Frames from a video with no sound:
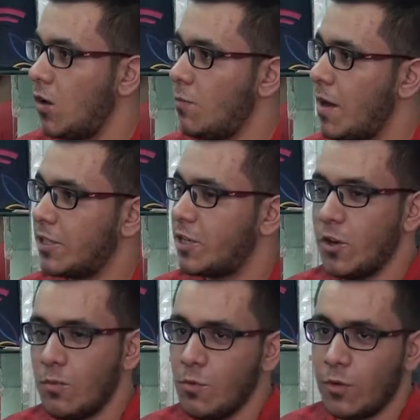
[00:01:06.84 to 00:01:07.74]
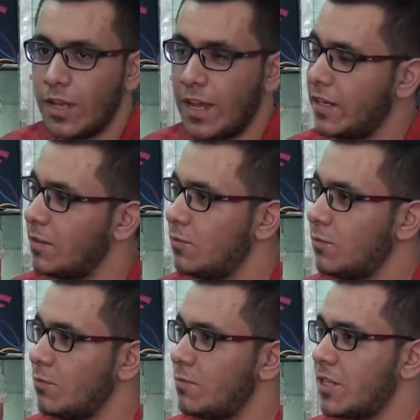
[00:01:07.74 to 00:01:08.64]
وماشي الأمور يعني
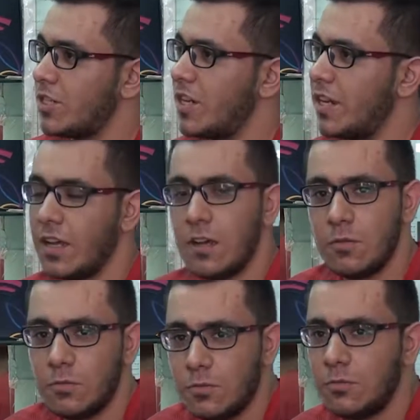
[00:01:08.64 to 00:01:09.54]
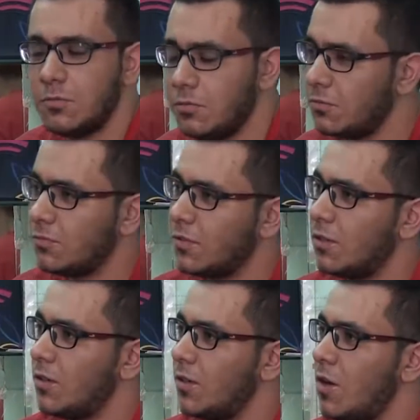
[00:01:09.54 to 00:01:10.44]
ومشينها و...
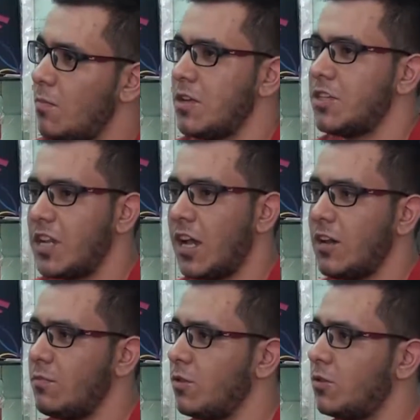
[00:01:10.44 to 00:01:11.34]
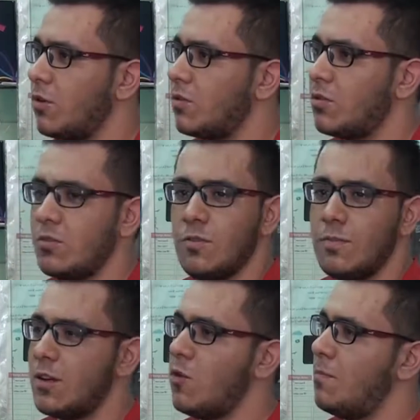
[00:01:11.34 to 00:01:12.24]
بنشتغل وبندرس
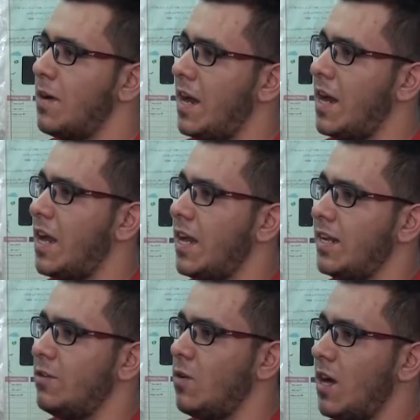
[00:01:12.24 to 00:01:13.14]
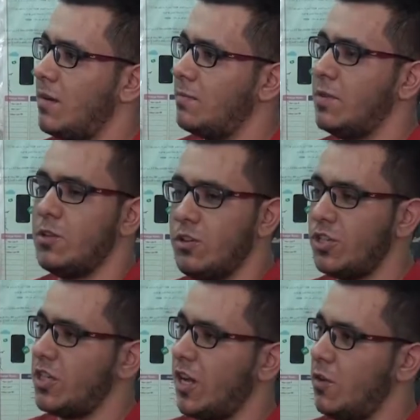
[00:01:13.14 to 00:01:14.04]
وبنقوم بحياه يعني الواحد بده
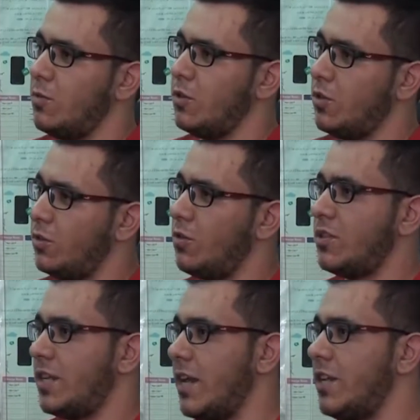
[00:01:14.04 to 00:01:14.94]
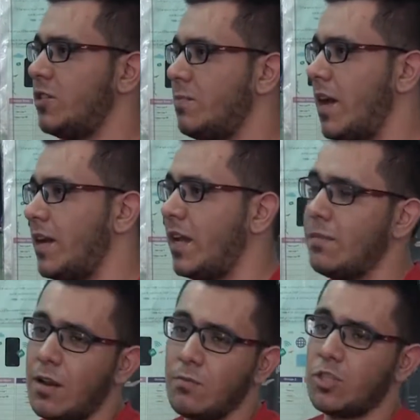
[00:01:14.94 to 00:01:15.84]
يشتغل وبده يدرس يعني اجباري
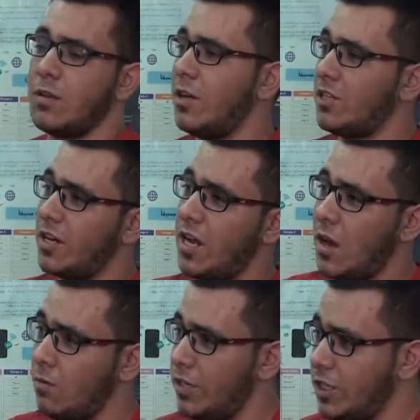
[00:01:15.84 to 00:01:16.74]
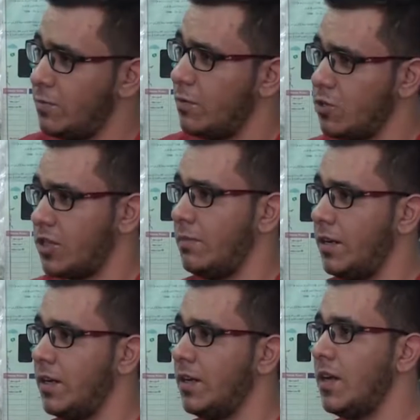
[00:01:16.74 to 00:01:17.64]
يعني مع المجتمع عشان يحاول يعيش بالمجتمع
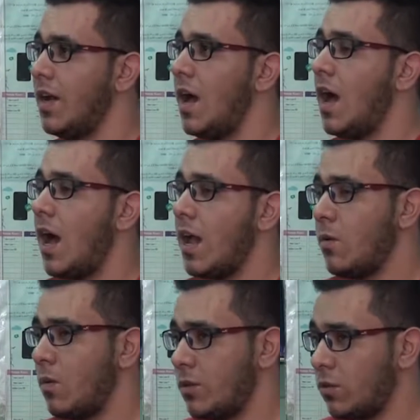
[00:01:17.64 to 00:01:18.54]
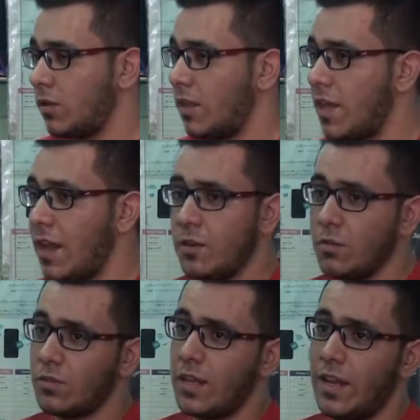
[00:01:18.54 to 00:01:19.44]
نعم. هاي اول نقطه ثاني
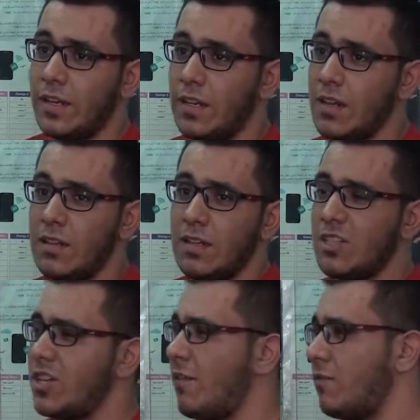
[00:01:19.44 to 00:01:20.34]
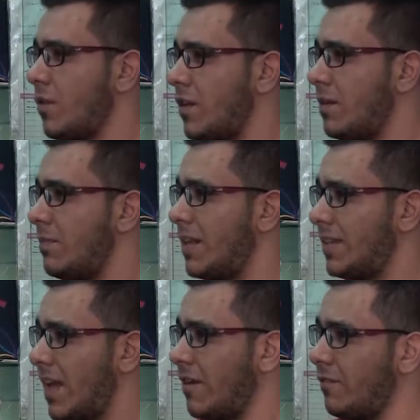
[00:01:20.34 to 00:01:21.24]
نقطه يعني شايف وضع البلد
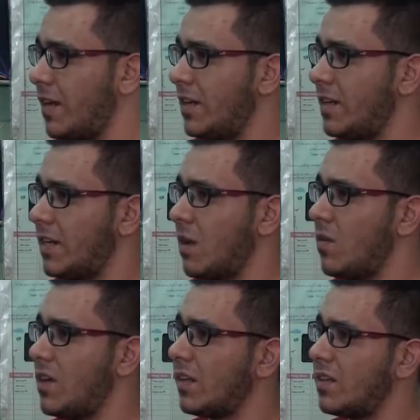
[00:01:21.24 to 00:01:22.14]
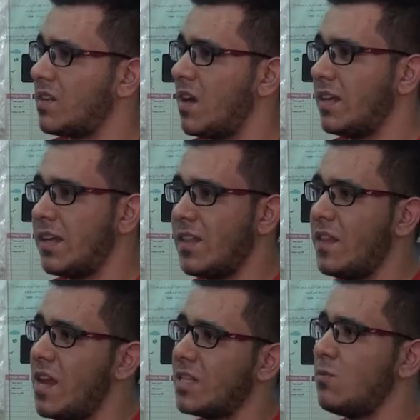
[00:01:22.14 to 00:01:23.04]
كيف يعني كوضع اقتصادي
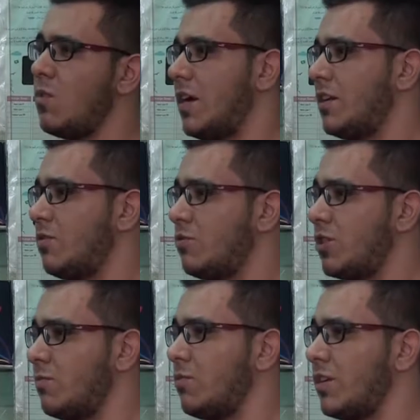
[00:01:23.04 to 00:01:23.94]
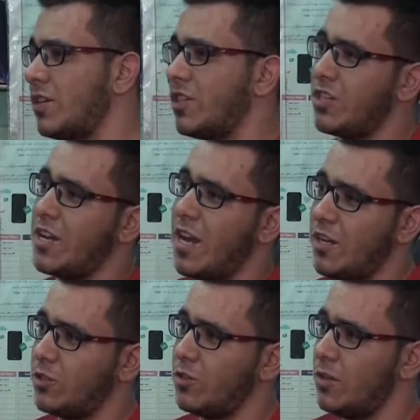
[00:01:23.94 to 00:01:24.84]
كذا لازم الواحد انه يجيب له القرش عشان
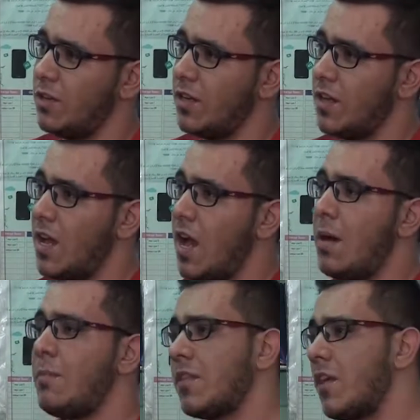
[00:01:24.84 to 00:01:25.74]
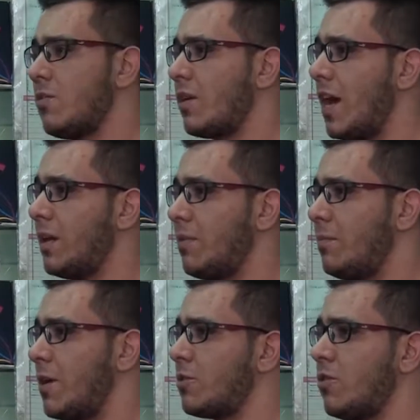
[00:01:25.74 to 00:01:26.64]
يعيشه اما يضلوا قاعد
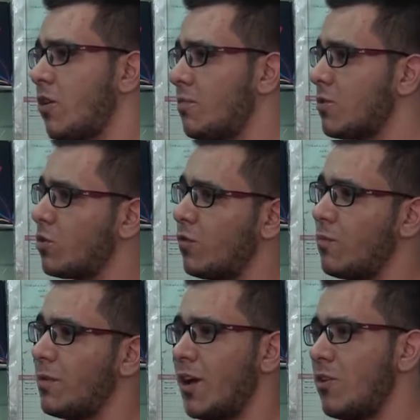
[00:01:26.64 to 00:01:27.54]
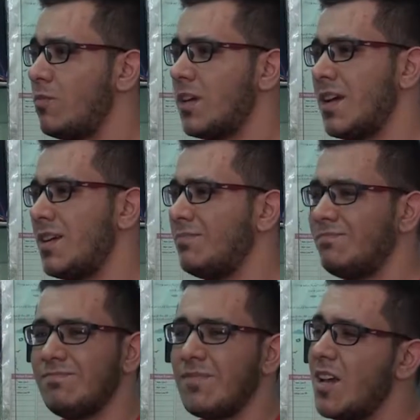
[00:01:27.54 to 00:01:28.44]
بالبيت وياخذ مصروفه من اهله ما
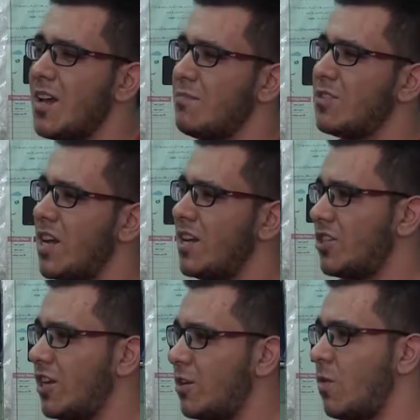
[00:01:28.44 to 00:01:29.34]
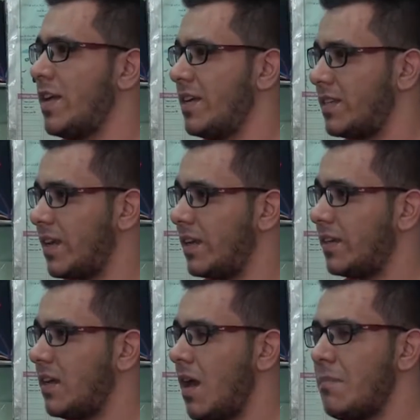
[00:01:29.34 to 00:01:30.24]
مش هالشيء الكويس يعني
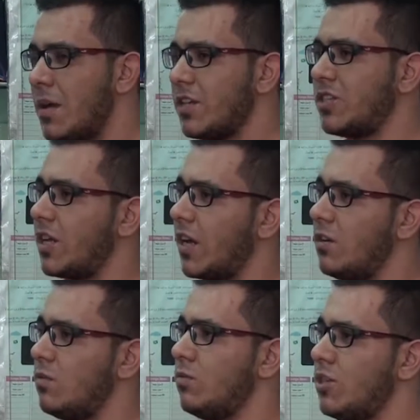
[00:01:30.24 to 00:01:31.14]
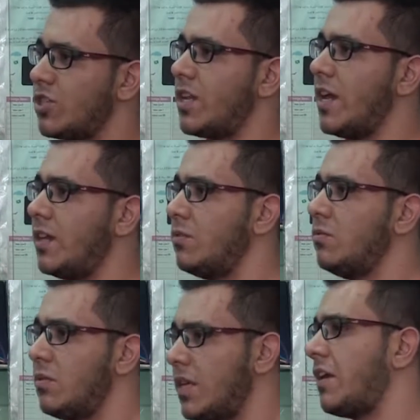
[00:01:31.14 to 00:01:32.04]
اما يشتغل ويجتهد
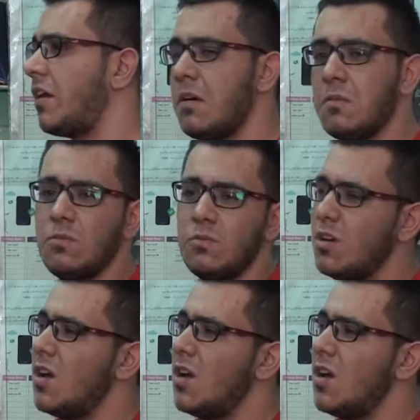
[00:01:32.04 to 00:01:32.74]
ويقرا و...